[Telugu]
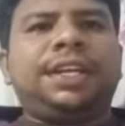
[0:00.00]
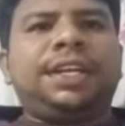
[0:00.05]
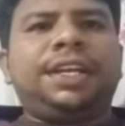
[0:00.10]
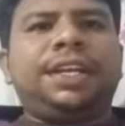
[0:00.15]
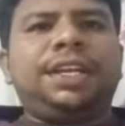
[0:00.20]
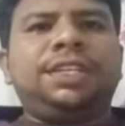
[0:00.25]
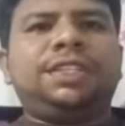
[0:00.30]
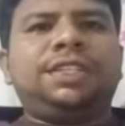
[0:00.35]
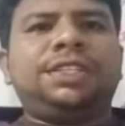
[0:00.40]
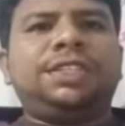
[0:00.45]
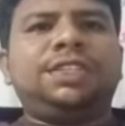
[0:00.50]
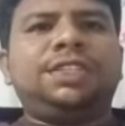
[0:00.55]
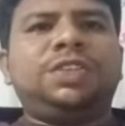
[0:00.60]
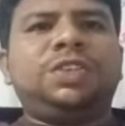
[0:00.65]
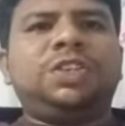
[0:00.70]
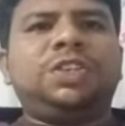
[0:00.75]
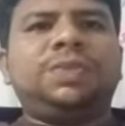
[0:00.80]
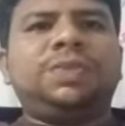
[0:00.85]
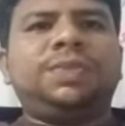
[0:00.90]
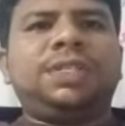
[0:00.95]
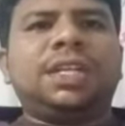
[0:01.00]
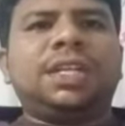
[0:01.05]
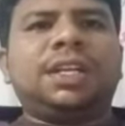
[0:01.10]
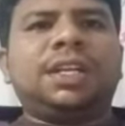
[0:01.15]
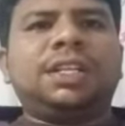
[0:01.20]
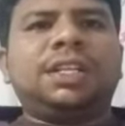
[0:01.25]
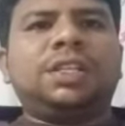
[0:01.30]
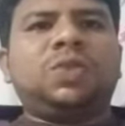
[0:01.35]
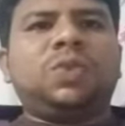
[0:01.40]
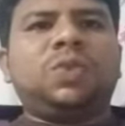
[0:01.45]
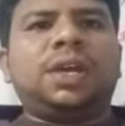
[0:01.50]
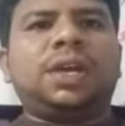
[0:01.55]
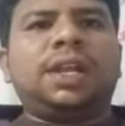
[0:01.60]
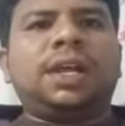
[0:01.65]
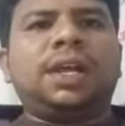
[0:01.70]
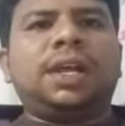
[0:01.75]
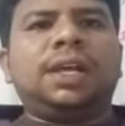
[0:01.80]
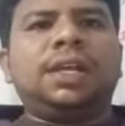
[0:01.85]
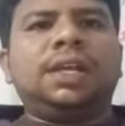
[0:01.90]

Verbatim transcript: క్రియేషన్స్ యూట్యూబ్ ఛానల్ ద్వారా